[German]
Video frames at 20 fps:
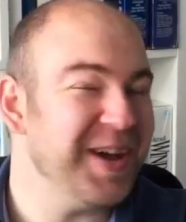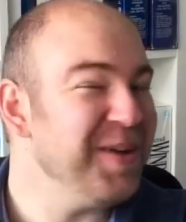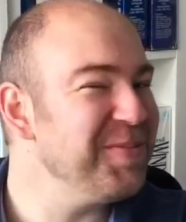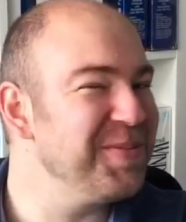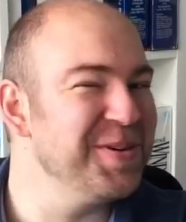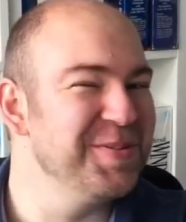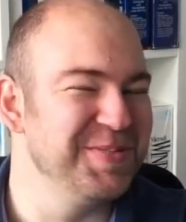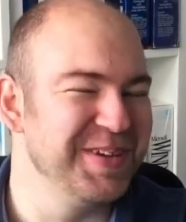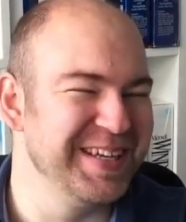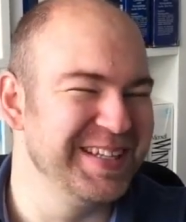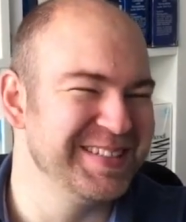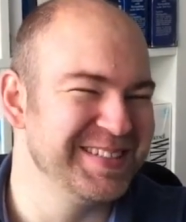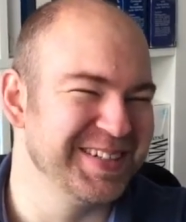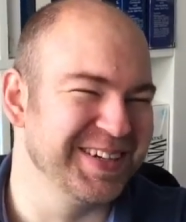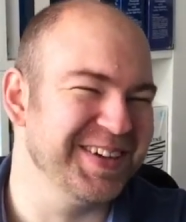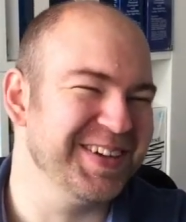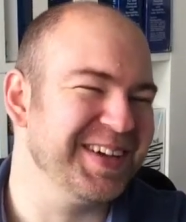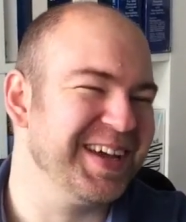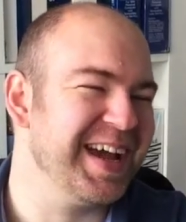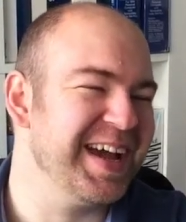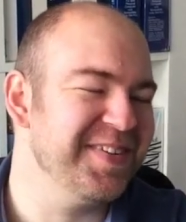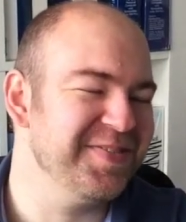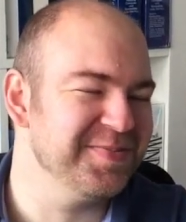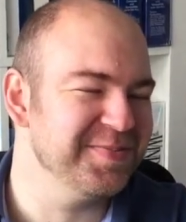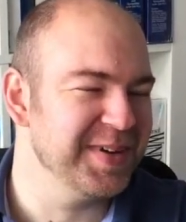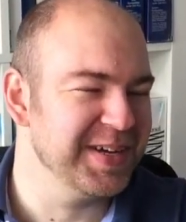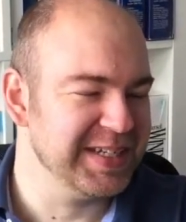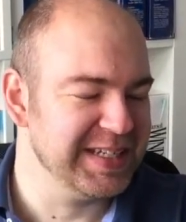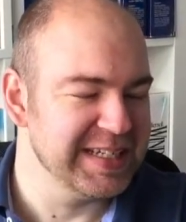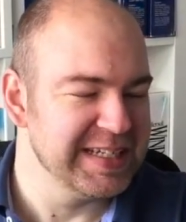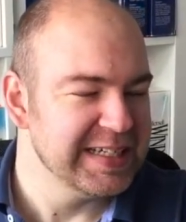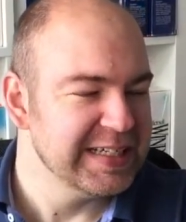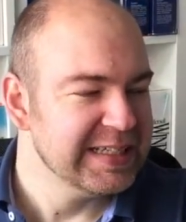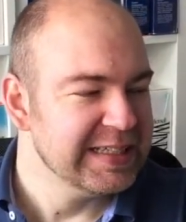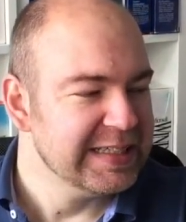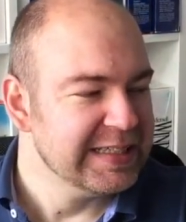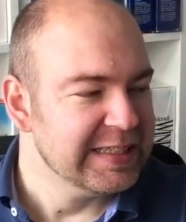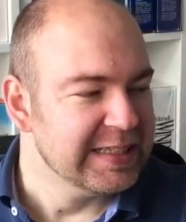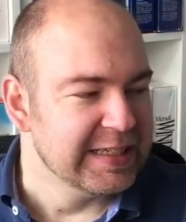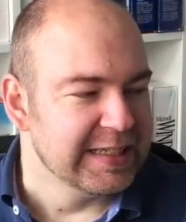Raubkopien zurückgreifen möchte.
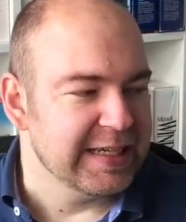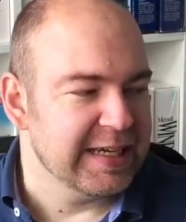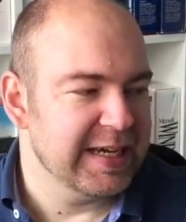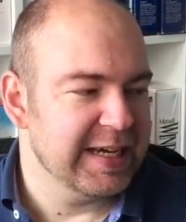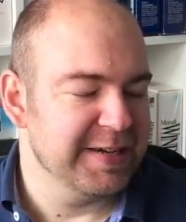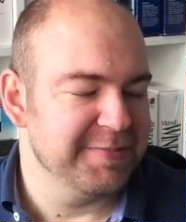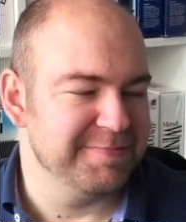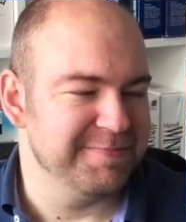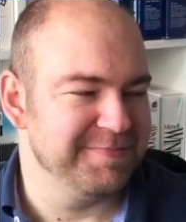Ich dachte vielleicht